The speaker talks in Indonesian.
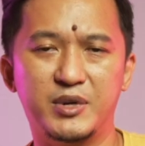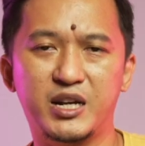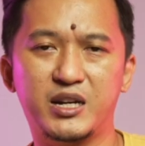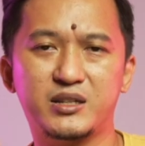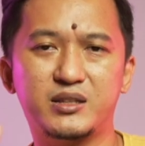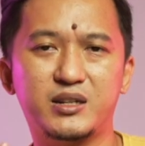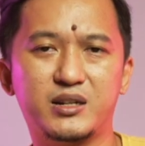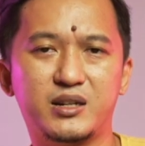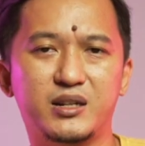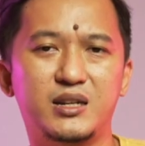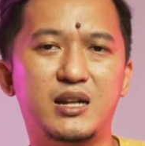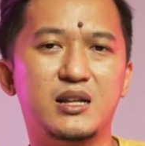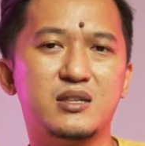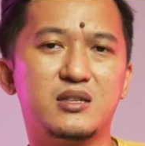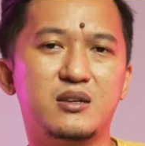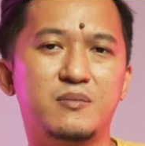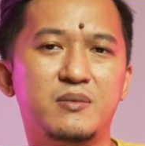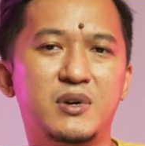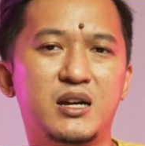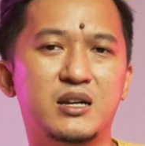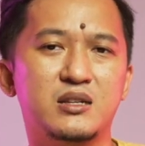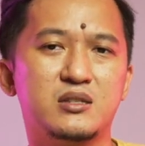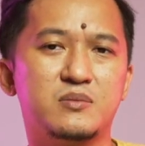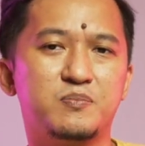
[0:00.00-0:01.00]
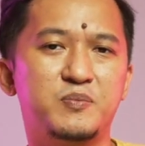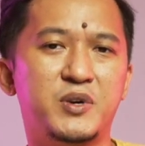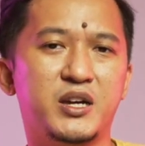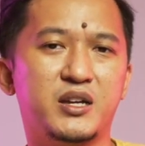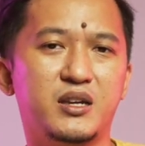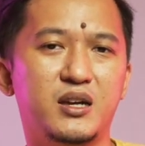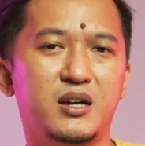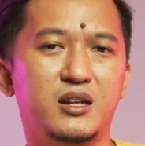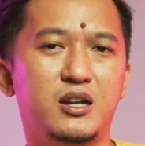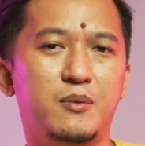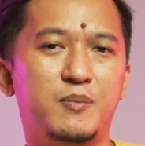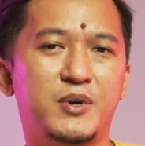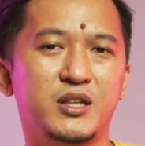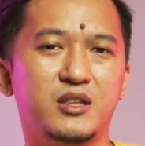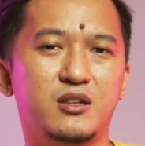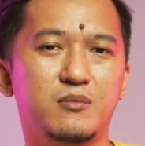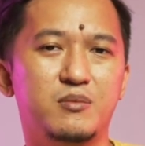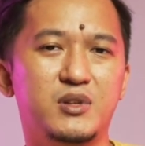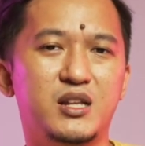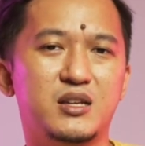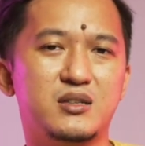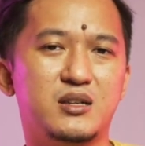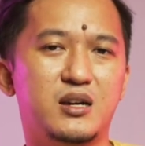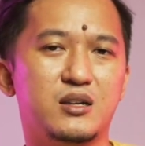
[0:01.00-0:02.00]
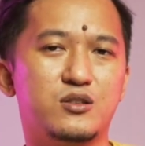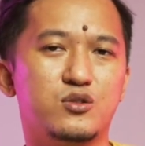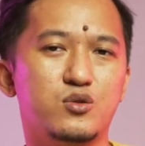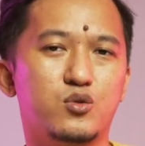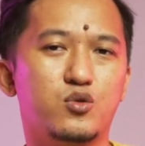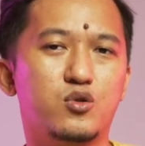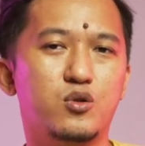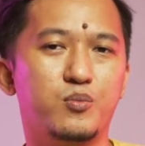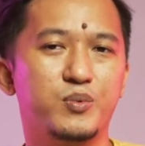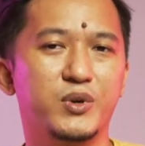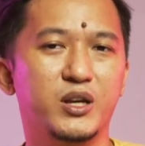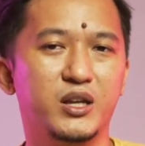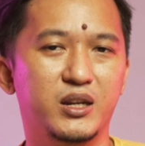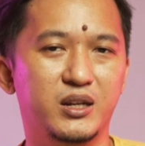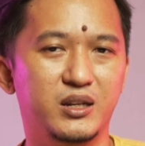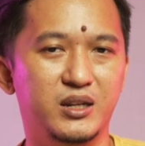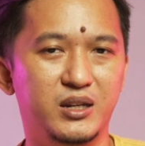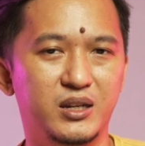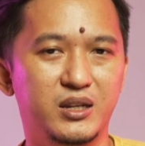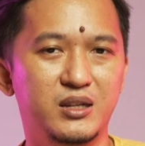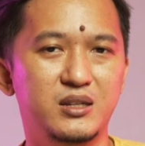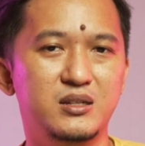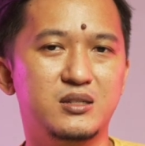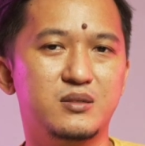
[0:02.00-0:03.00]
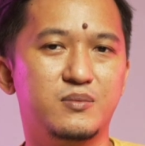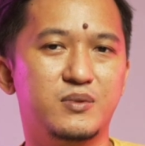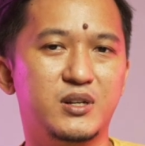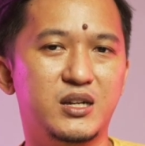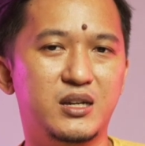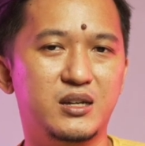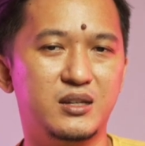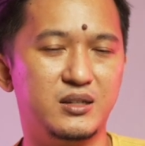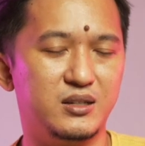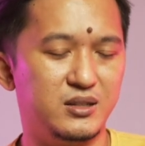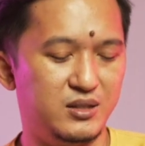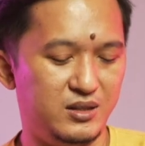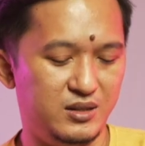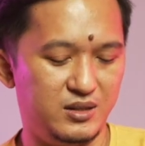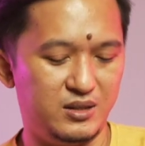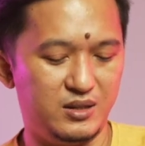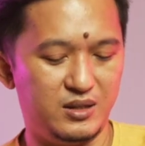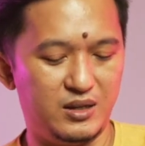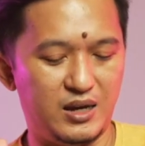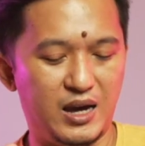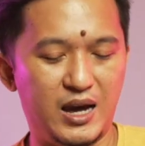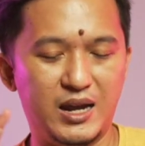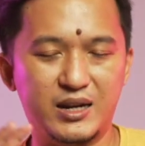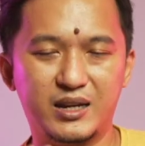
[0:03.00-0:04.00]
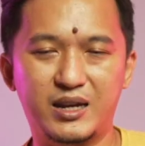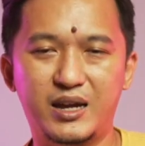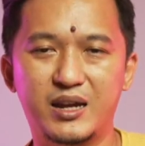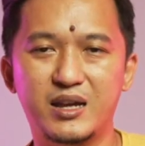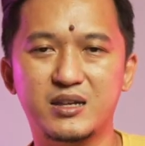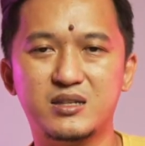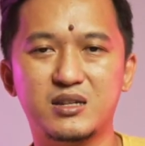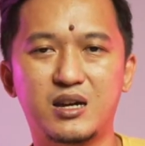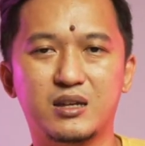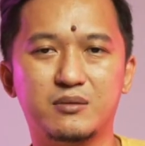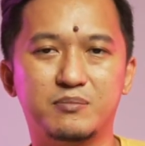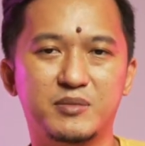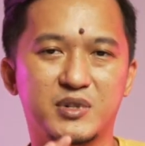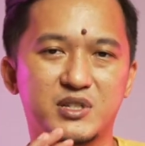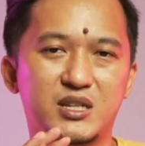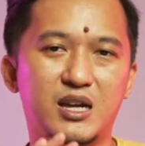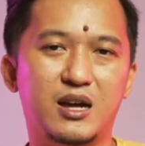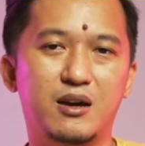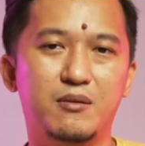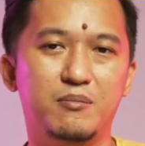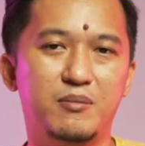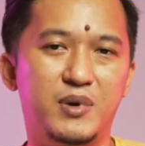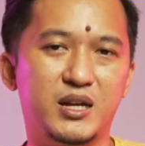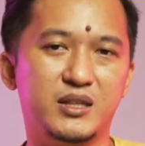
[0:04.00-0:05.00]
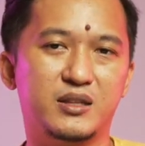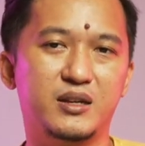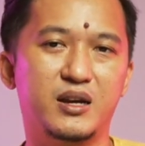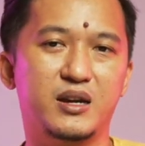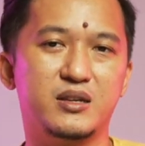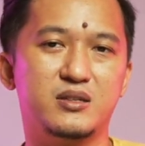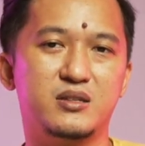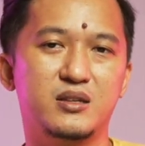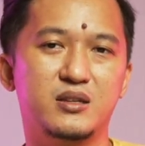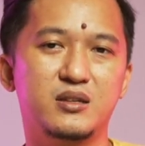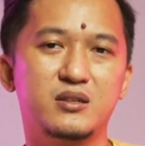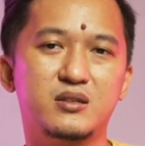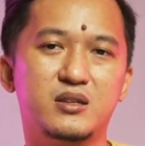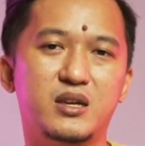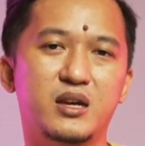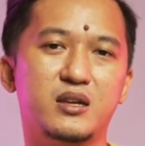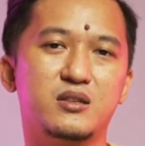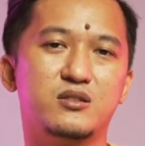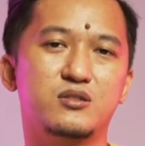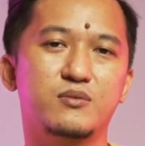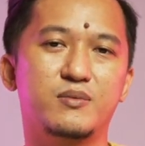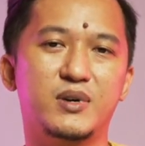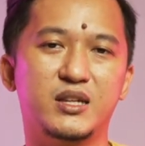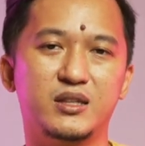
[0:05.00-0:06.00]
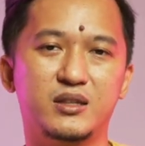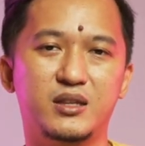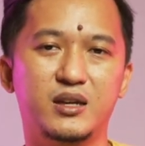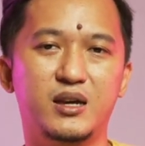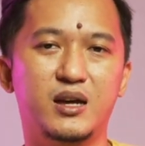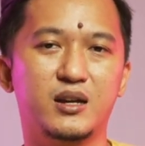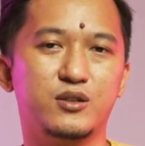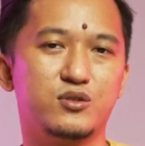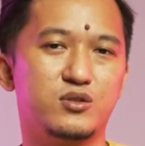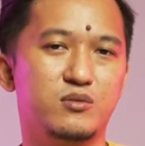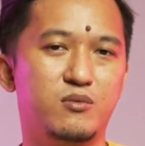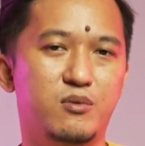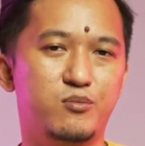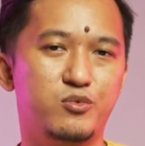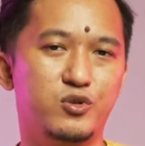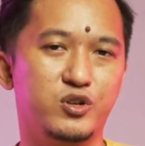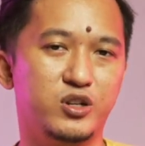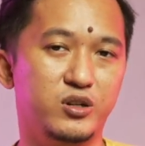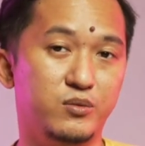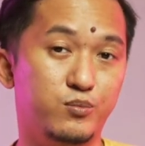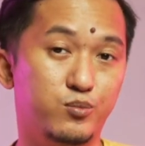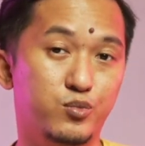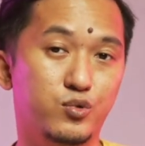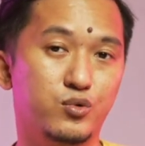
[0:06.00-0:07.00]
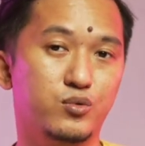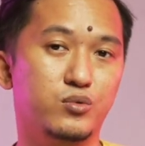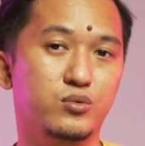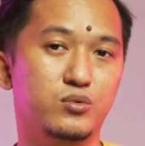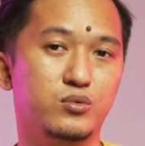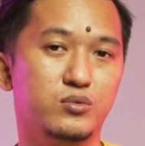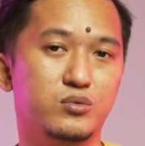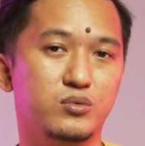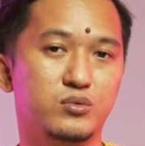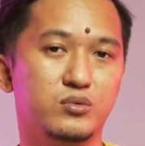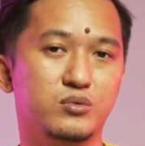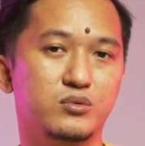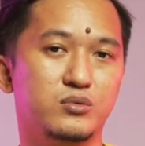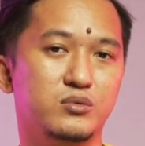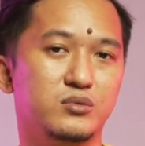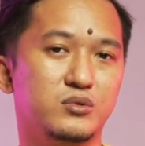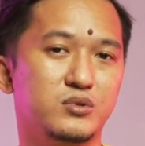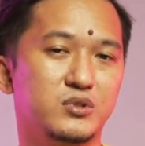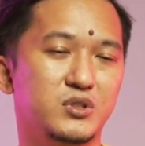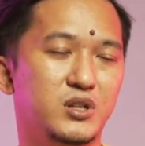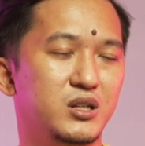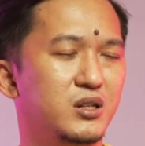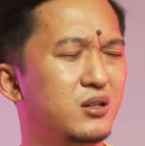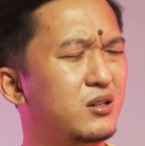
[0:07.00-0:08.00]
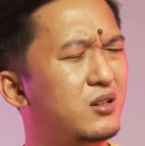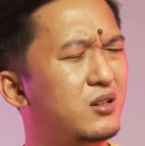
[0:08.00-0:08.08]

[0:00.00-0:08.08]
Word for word: merek terkenal sama spek yang dapat dibilang sangat cukup ini sebenarnya Harganya sangat bersahabat guys. Ini kayak cuma 350000 ribu. Jadi